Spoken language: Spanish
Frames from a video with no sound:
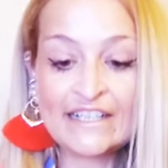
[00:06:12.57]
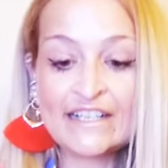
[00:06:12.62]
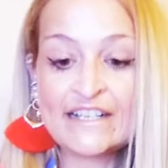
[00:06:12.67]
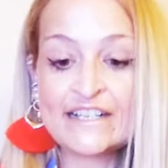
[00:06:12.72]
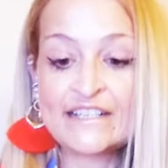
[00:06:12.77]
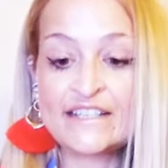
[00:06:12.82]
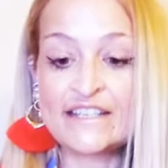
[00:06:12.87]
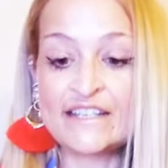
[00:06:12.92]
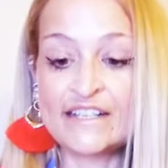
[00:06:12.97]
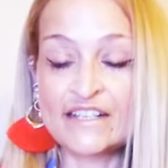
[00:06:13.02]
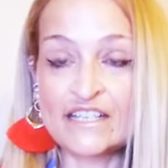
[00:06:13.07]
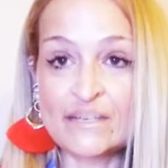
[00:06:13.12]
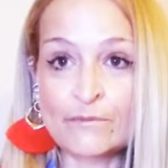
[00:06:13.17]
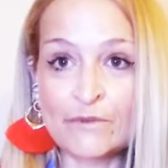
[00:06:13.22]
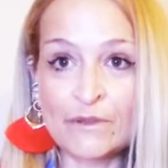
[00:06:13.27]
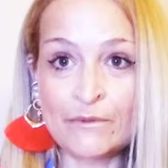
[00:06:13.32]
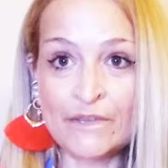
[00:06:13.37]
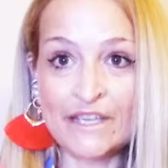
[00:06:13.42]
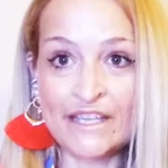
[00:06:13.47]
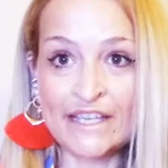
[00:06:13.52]
sí que se
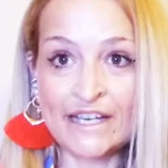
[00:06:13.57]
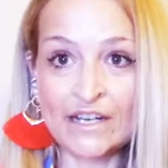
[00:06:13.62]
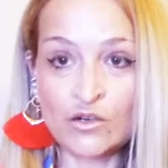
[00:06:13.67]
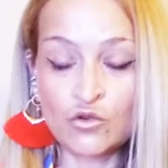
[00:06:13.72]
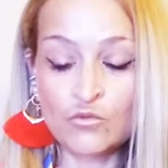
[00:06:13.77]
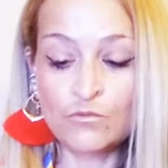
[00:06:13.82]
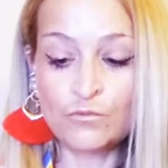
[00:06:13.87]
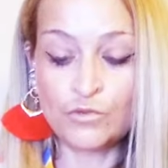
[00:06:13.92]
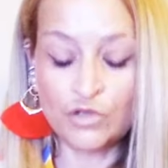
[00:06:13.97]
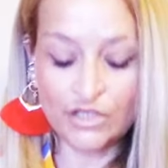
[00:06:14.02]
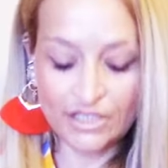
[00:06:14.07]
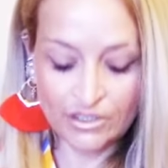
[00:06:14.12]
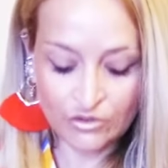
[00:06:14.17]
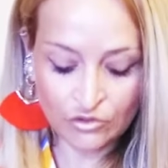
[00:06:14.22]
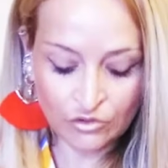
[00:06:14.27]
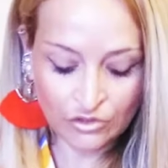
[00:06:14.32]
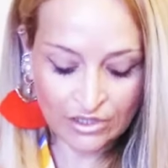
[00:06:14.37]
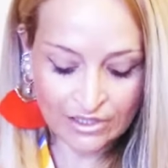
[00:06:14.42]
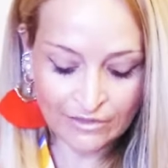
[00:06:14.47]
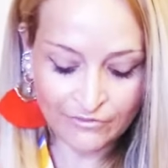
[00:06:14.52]
me veía un
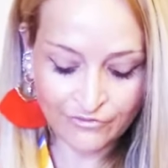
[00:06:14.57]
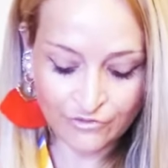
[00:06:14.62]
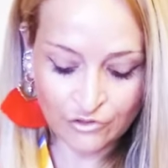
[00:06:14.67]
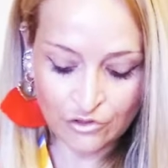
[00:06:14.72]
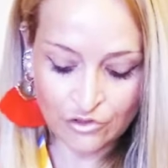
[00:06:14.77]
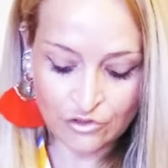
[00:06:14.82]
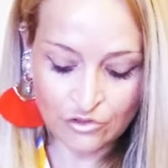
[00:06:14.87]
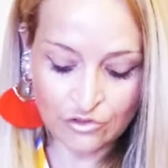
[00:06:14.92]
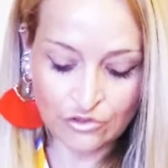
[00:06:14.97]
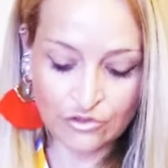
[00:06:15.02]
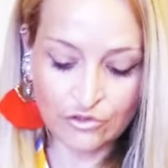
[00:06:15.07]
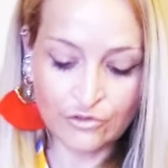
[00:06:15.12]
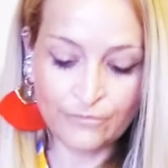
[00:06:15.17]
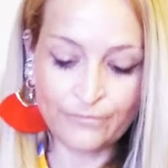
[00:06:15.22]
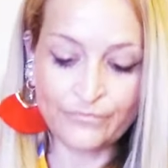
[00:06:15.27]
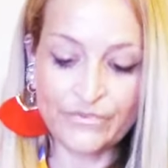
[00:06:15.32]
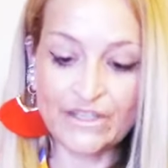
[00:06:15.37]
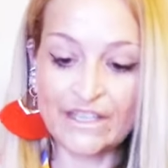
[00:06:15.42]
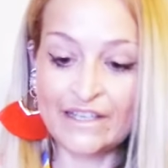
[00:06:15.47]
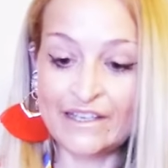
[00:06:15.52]
poquito el
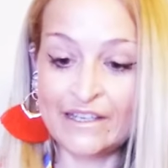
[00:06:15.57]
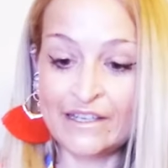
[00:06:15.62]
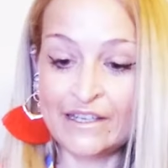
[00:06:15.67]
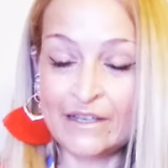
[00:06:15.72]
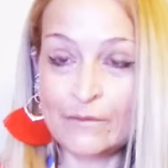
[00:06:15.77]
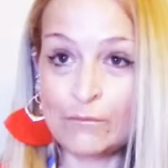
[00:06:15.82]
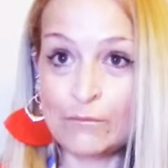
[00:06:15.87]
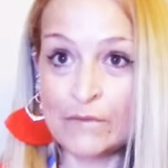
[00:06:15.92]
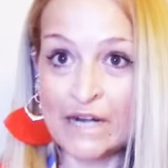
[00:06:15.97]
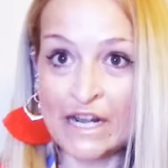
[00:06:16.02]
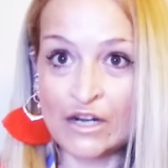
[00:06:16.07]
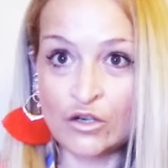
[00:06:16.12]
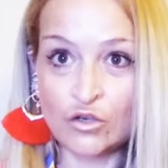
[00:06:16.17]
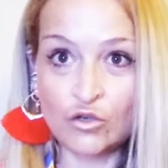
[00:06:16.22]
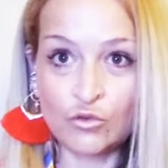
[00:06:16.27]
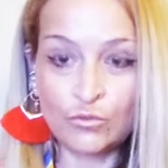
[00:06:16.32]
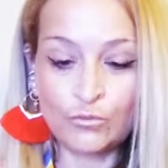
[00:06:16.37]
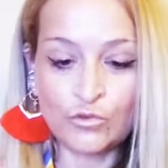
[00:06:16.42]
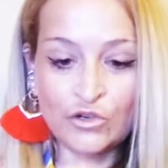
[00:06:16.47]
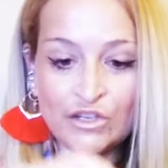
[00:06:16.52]
forro eh,
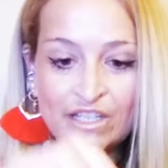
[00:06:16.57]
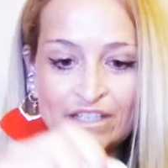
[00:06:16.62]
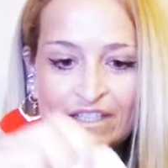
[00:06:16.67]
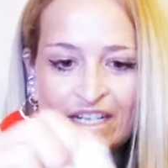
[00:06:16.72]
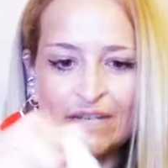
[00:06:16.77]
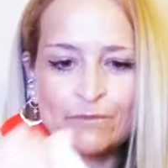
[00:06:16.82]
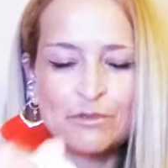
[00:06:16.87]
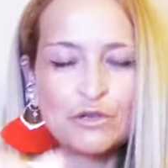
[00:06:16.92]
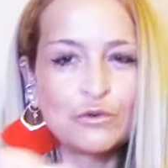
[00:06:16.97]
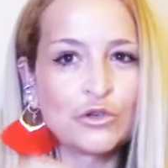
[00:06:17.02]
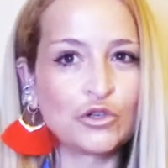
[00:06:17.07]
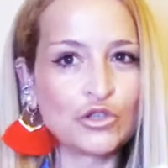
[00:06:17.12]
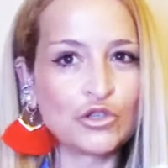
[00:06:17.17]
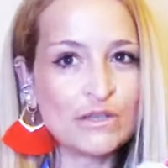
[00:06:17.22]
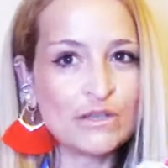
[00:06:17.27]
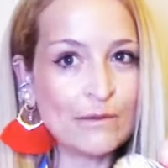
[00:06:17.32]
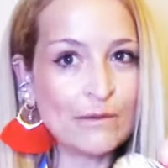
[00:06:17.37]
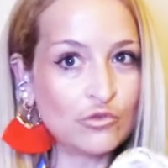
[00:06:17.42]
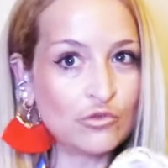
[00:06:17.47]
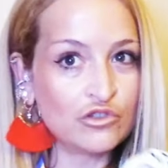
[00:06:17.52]
blanco por detrás. Pero bueno,
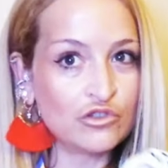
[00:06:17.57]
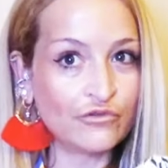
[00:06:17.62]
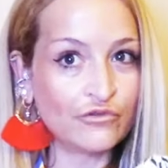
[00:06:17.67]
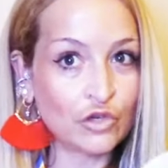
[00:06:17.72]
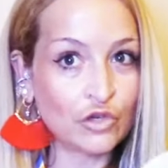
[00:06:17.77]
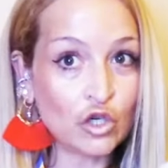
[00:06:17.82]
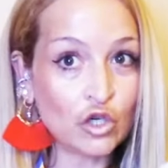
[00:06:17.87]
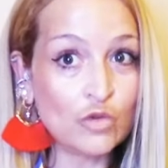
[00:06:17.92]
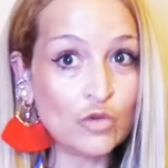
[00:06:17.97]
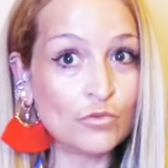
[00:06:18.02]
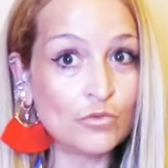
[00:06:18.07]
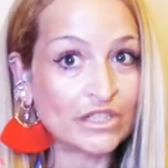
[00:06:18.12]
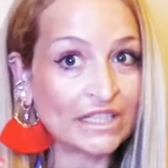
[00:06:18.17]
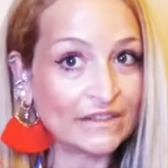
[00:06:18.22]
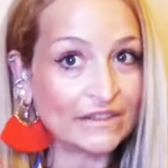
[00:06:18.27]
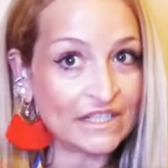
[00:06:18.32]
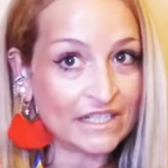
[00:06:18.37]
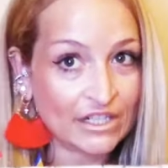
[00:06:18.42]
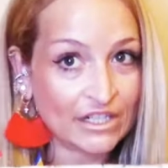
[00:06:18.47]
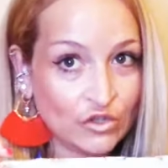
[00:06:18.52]
llevan mucho forro, lo
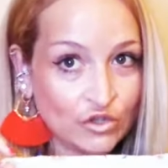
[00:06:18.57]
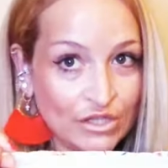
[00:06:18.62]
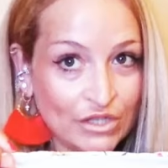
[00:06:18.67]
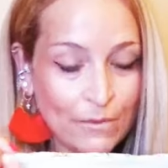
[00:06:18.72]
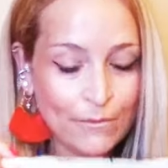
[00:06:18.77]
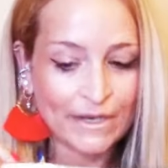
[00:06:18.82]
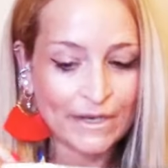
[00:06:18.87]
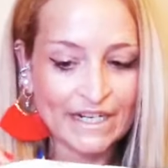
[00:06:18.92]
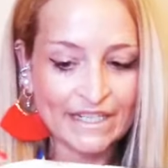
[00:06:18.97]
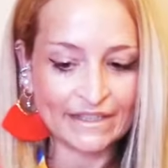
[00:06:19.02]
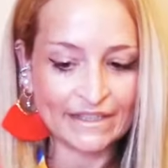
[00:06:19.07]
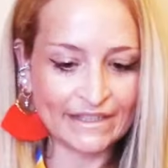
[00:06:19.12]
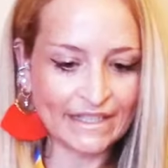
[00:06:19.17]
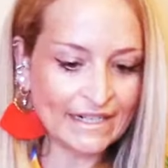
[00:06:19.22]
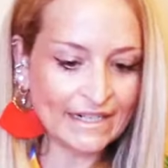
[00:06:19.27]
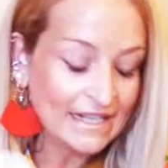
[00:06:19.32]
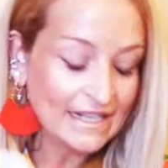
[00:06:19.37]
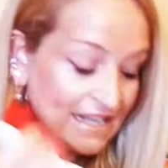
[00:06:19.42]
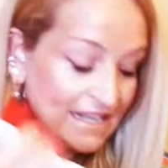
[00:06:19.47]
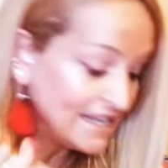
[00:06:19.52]
importante es que no
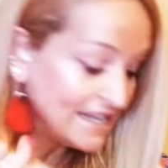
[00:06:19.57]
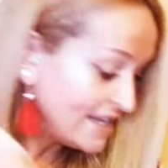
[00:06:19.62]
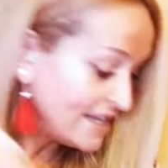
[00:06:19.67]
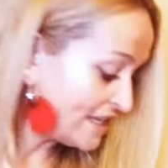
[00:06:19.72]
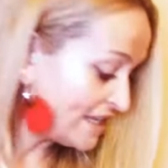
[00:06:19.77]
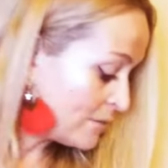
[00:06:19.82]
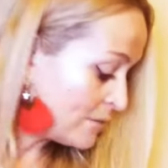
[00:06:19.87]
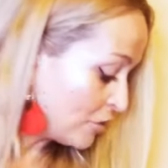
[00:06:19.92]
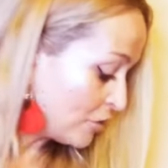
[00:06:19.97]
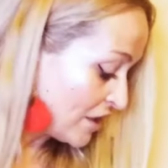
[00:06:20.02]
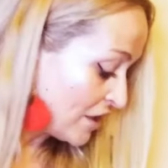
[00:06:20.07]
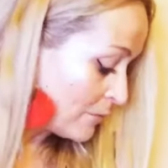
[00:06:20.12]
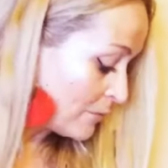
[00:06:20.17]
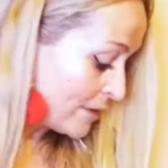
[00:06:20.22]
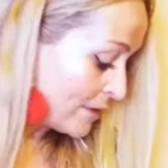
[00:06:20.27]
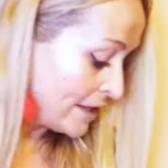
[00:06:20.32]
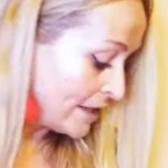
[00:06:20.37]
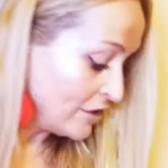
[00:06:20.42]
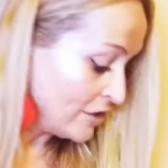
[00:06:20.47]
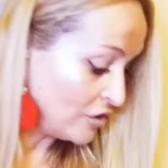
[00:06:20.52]
transparentan. Y por el
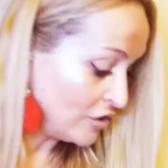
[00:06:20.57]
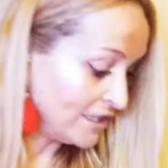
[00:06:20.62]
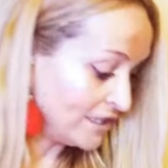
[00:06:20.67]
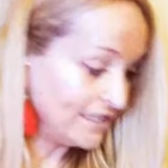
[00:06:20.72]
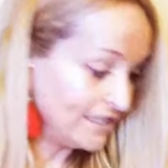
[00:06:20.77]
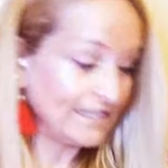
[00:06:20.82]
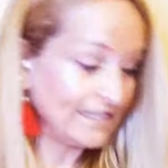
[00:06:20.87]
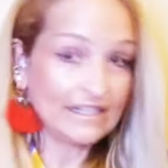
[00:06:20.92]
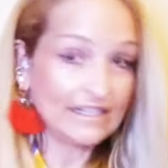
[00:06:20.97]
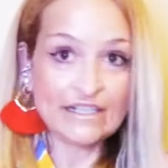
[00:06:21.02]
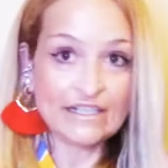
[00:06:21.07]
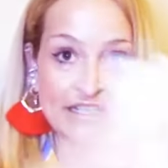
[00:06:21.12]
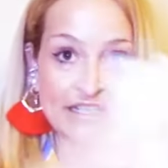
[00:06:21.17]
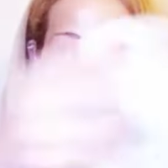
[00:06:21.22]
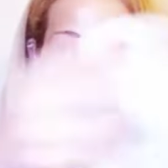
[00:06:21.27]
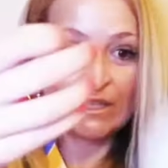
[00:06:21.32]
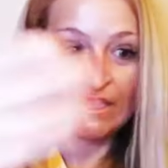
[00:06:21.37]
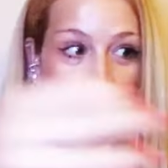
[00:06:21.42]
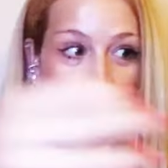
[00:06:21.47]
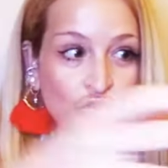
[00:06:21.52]
precio que tienen, este
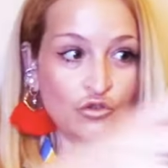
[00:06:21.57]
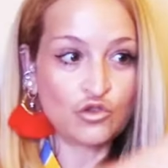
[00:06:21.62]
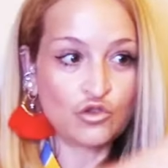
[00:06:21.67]
viene con